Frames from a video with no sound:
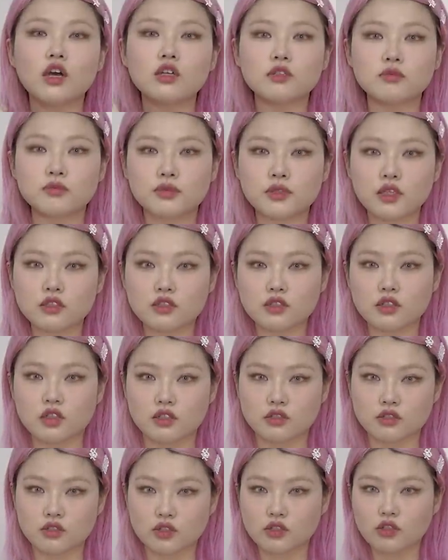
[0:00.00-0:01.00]
하는 브랜드가
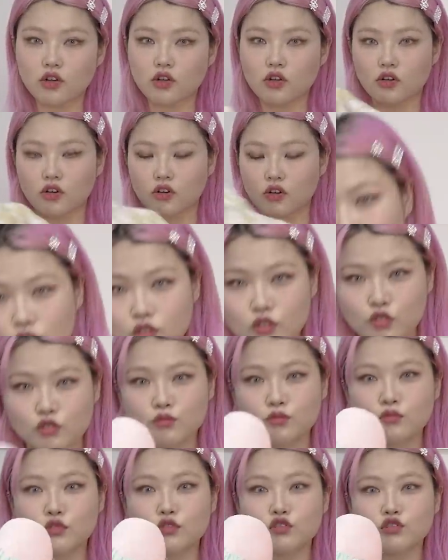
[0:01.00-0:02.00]
있어서
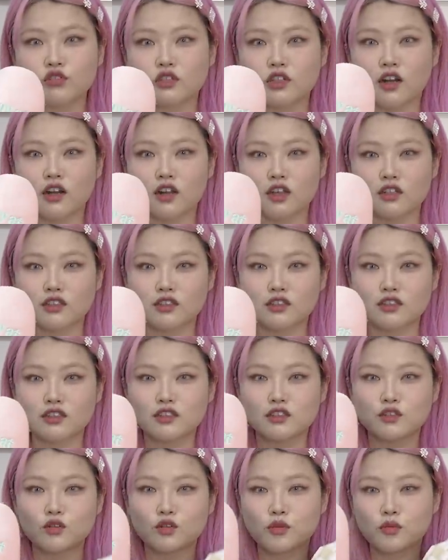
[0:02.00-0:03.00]
룸슈즈랑
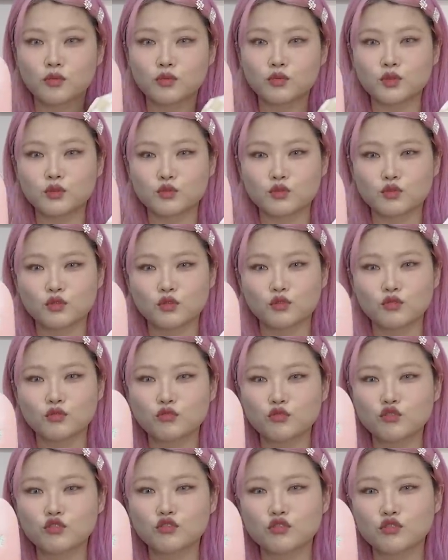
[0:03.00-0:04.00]
같이 이렇게 보내줬어요.
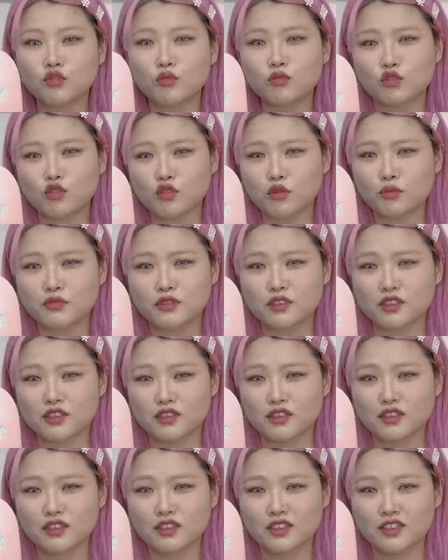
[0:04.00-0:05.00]
룸슈즈 너무
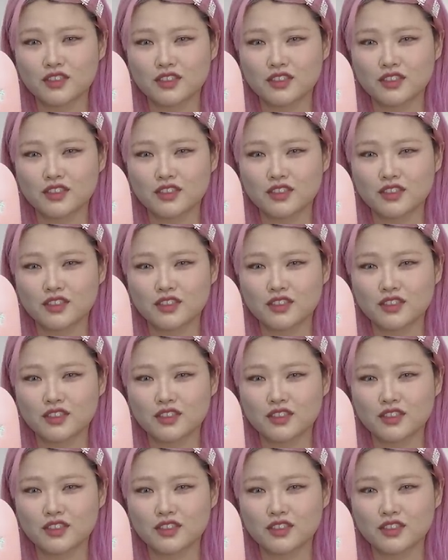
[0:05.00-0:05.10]
귀엽지?